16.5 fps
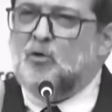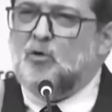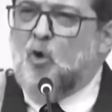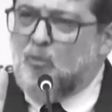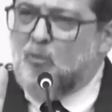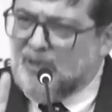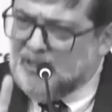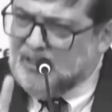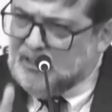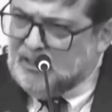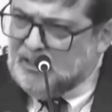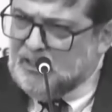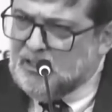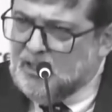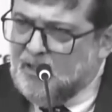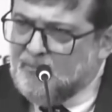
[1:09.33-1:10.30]
com
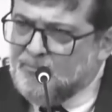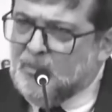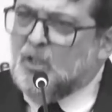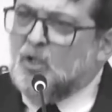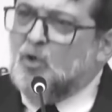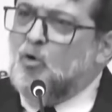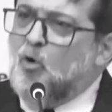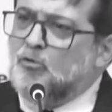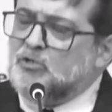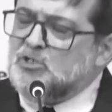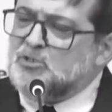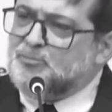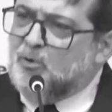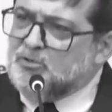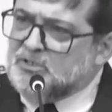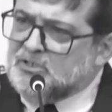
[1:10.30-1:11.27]
alegria, com
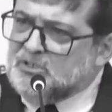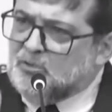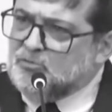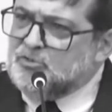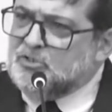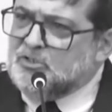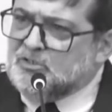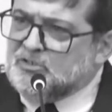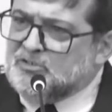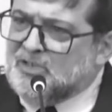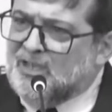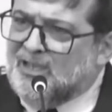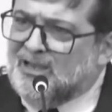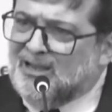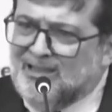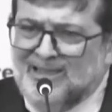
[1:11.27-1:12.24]
disposição
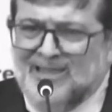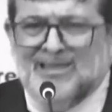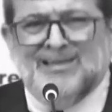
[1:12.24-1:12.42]
sincera,